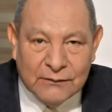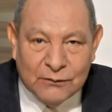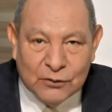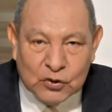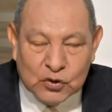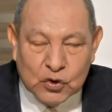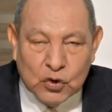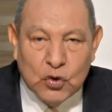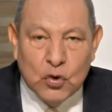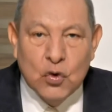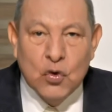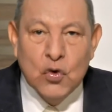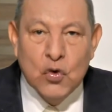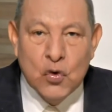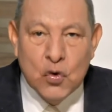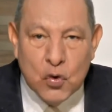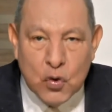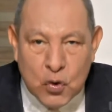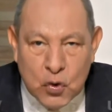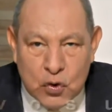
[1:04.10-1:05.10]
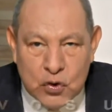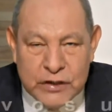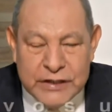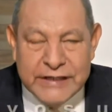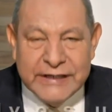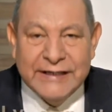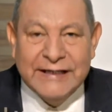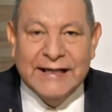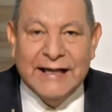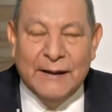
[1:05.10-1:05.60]
salvos
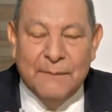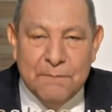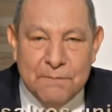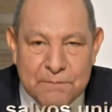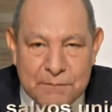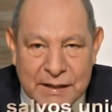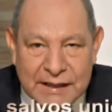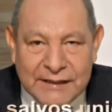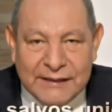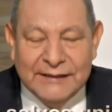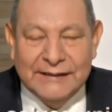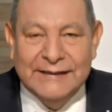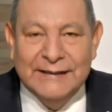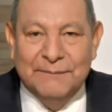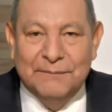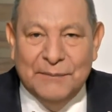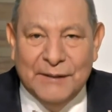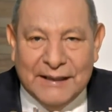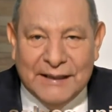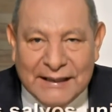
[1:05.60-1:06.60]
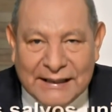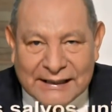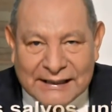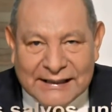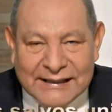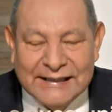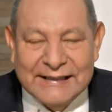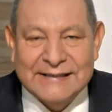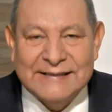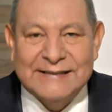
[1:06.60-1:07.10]
unicamente pela
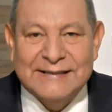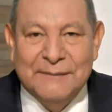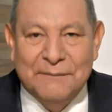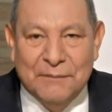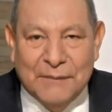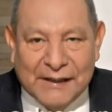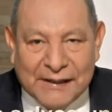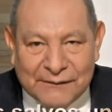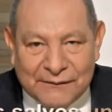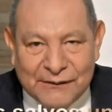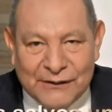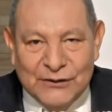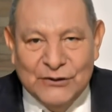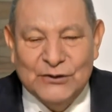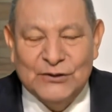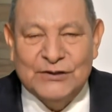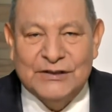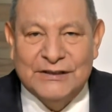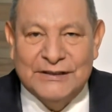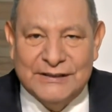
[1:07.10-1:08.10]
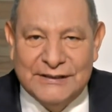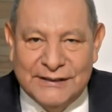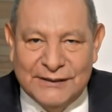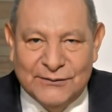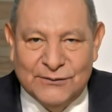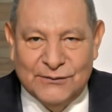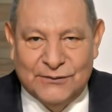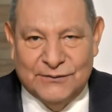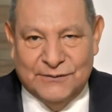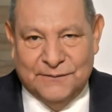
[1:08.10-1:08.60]
graça maravilhosa
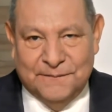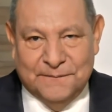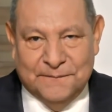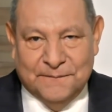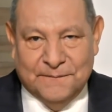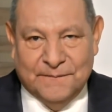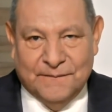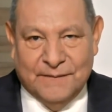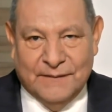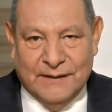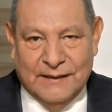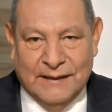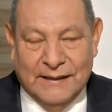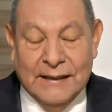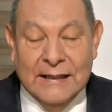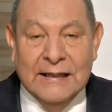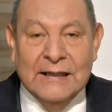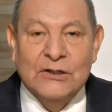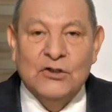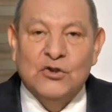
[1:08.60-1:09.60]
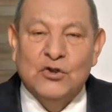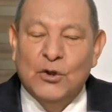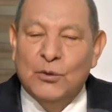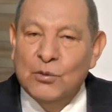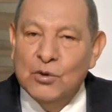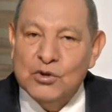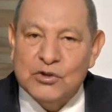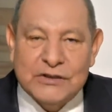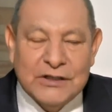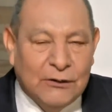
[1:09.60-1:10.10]
de Deus.
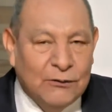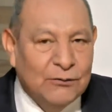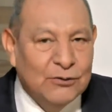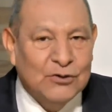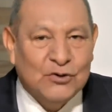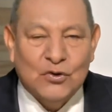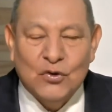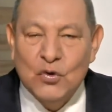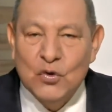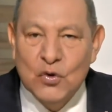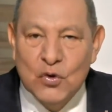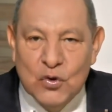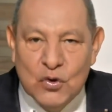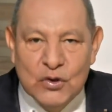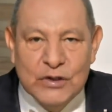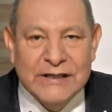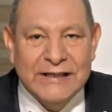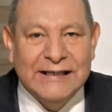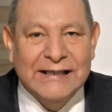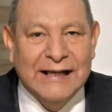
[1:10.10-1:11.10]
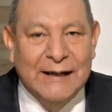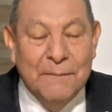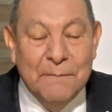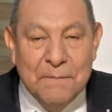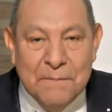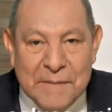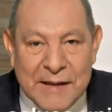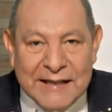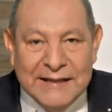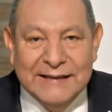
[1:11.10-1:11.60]
Somos salvos
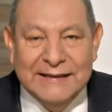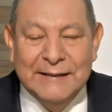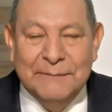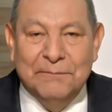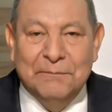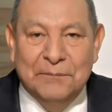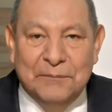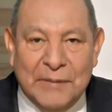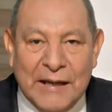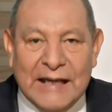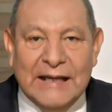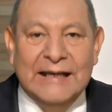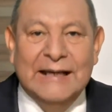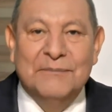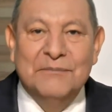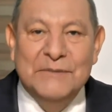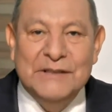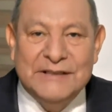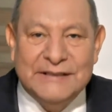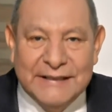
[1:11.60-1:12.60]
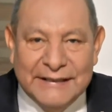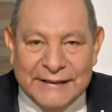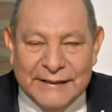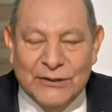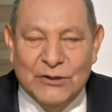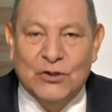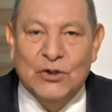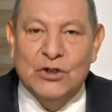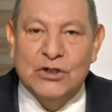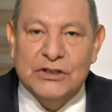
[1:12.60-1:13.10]
unicamente pela
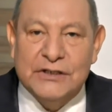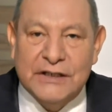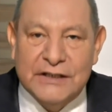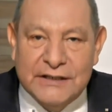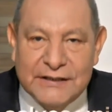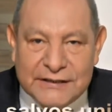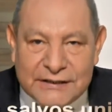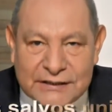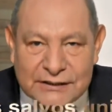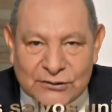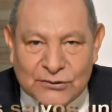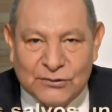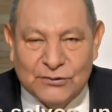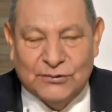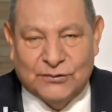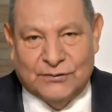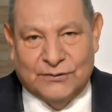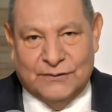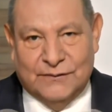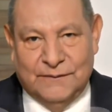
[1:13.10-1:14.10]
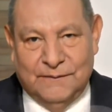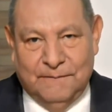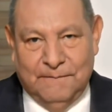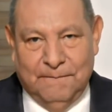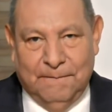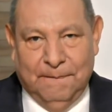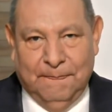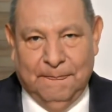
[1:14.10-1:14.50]
misericórdia de Jesus.